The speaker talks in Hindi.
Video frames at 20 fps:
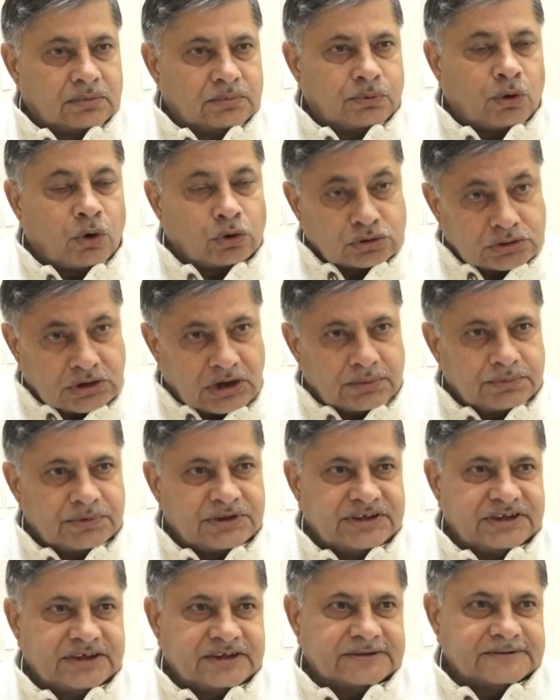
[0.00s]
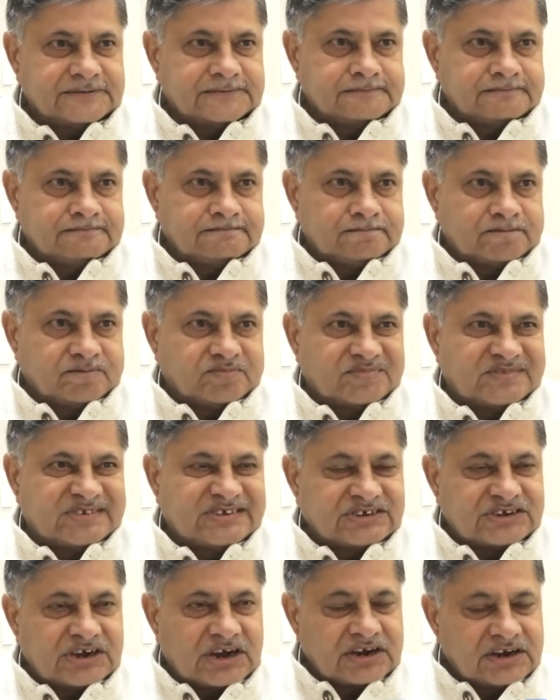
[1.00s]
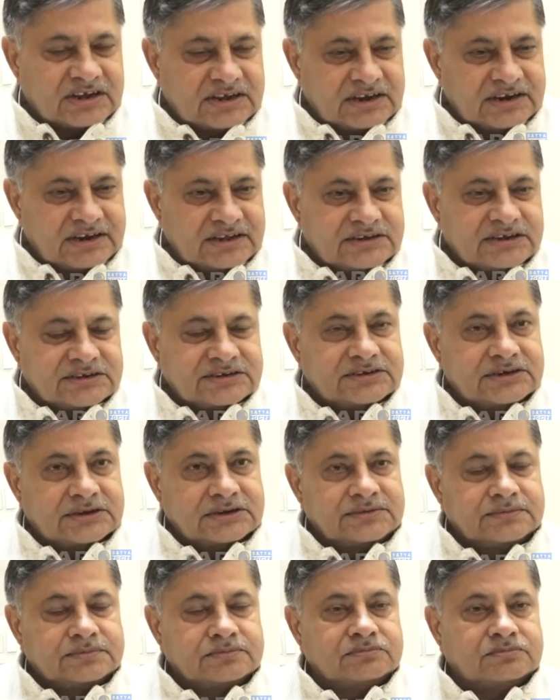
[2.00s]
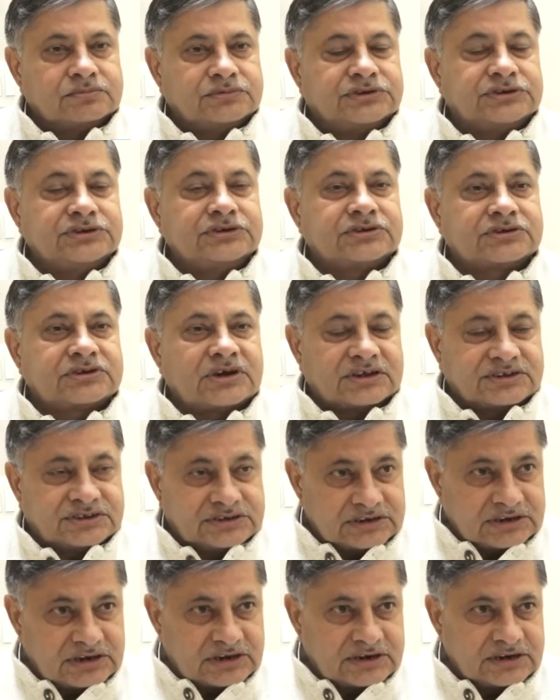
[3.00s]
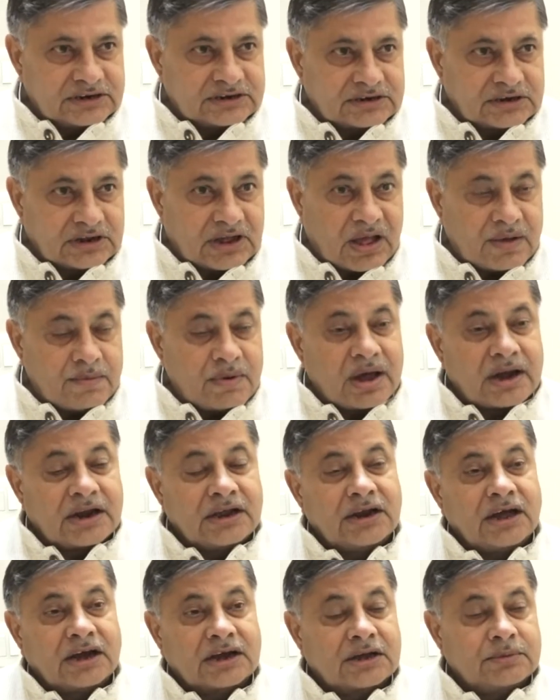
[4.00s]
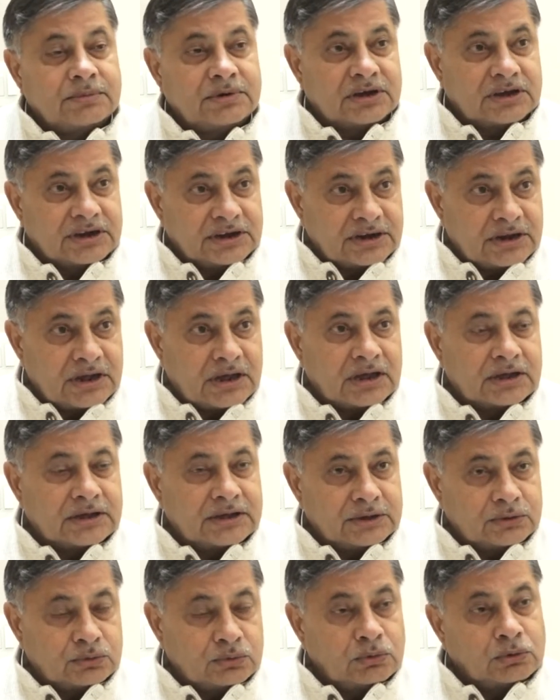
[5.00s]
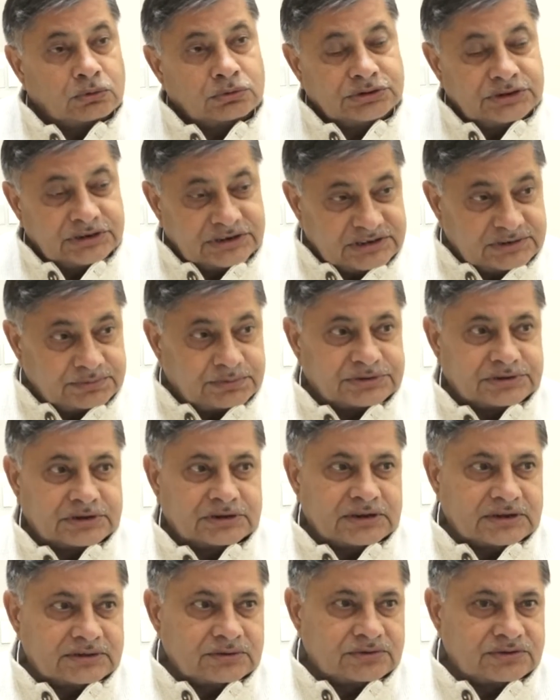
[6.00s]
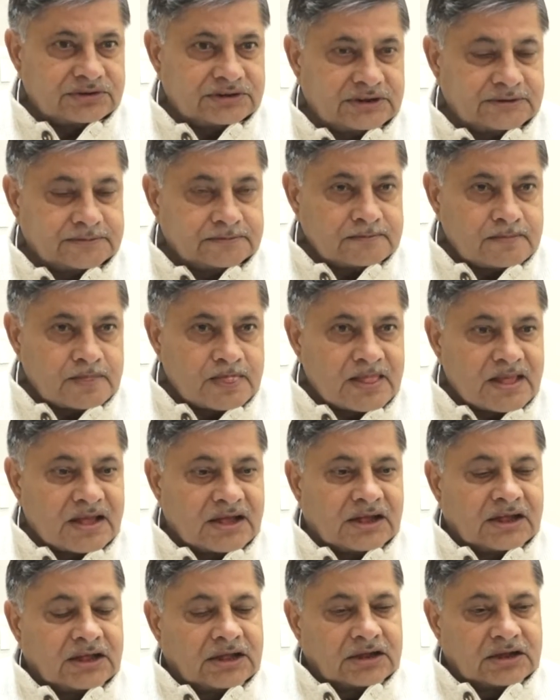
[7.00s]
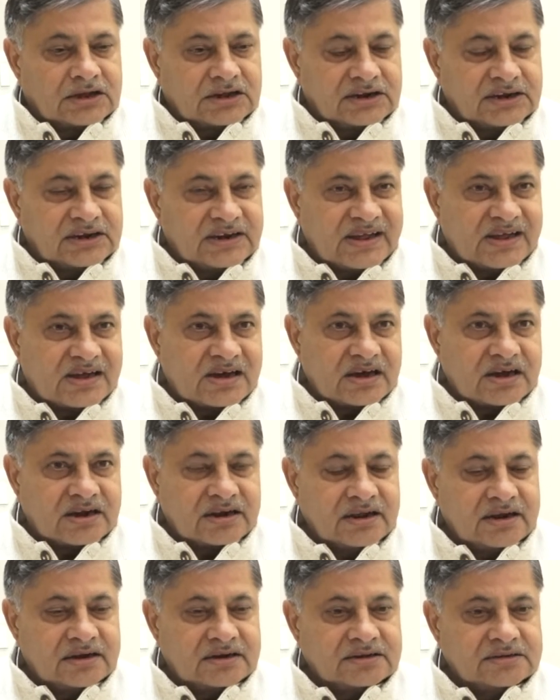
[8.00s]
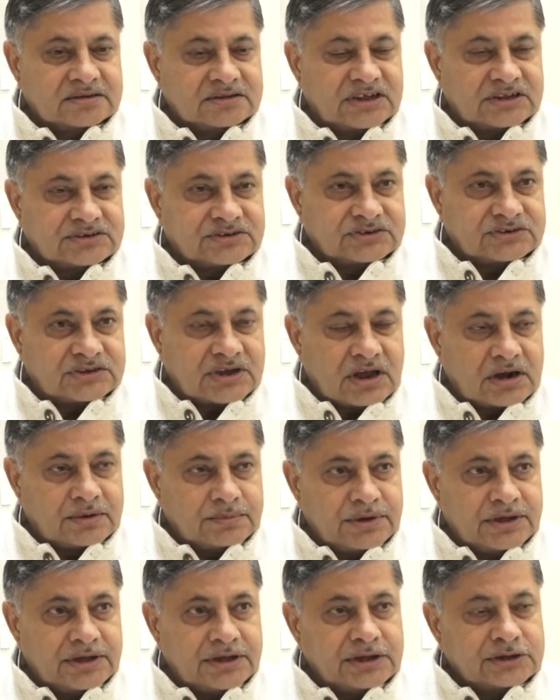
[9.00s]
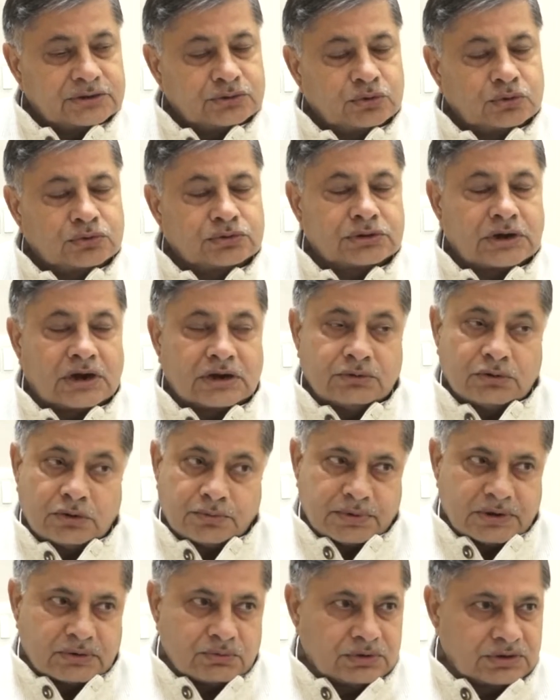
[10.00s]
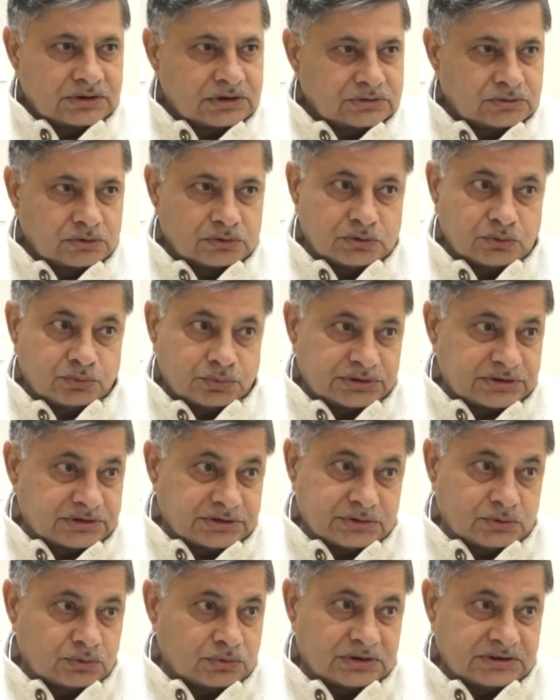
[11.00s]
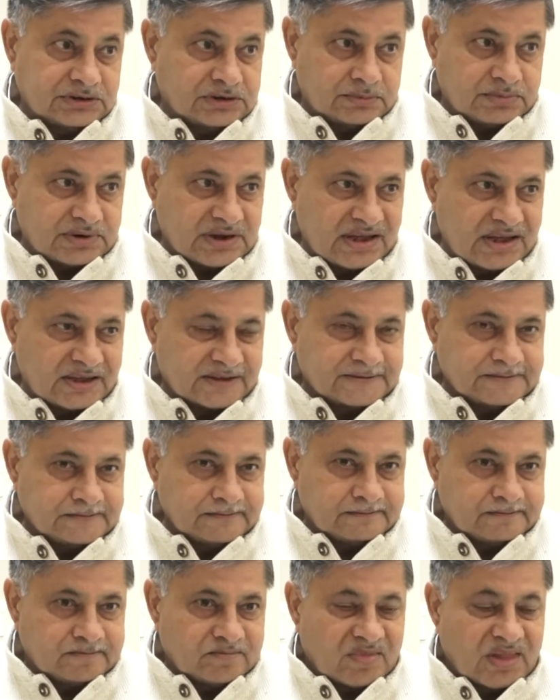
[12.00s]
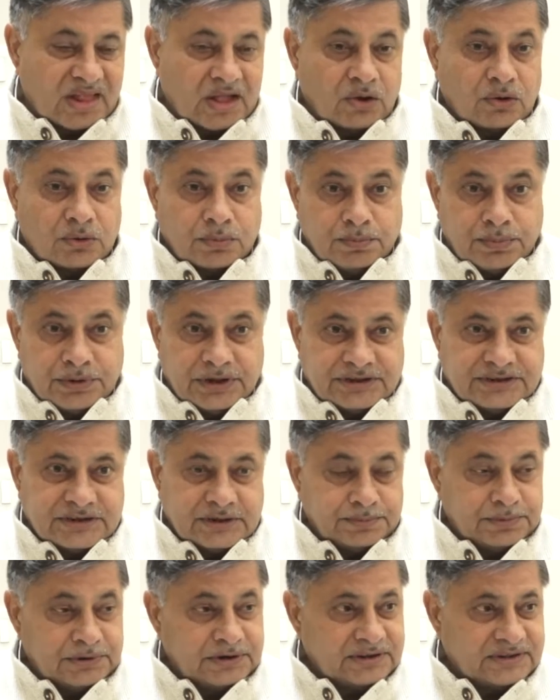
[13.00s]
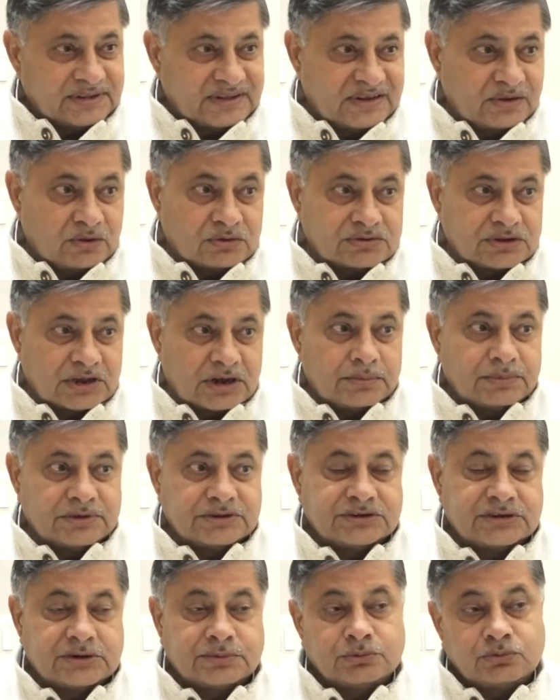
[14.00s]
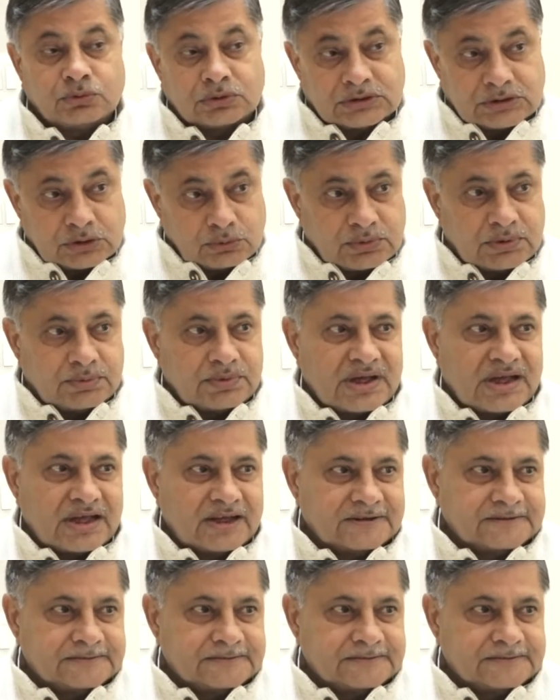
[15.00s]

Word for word: बहुत काम किए किसान के लिए जैसे जीन्स का अच्छे का रेट हमारे इलाके में गन्ना गेहूं और जीरी की फसल ज़्यादा होती है गन्ने का रेट 10 साल में एक सौ तिरानवे रुपये क्विंटल चौधरी भूपेंद्र सिंह हुड्डा जी ने बढ़ाया और बीजेपी ने नौ साल में सिर्फ चौहत्तर रुपये बढ़ाए